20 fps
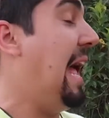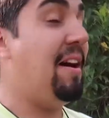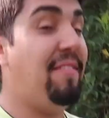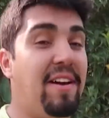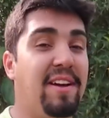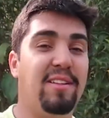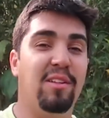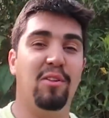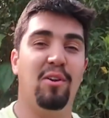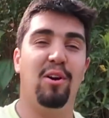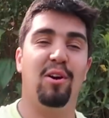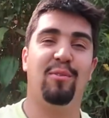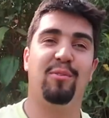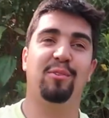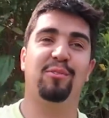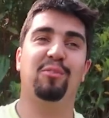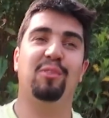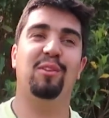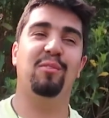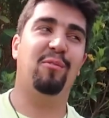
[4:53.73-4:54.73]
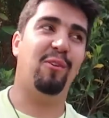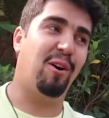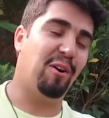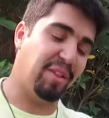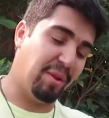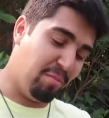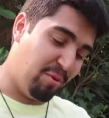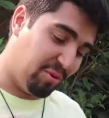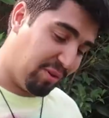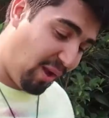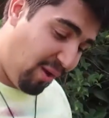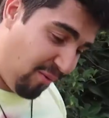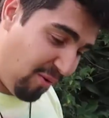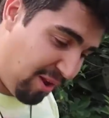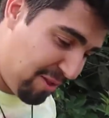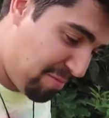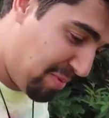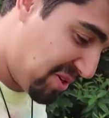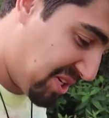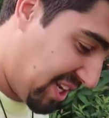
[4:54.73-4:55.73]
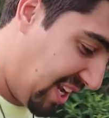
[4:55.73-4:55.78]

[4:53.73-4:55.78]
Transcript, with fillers: Lá vai de novo, tudo de volta. Botar o óleo pra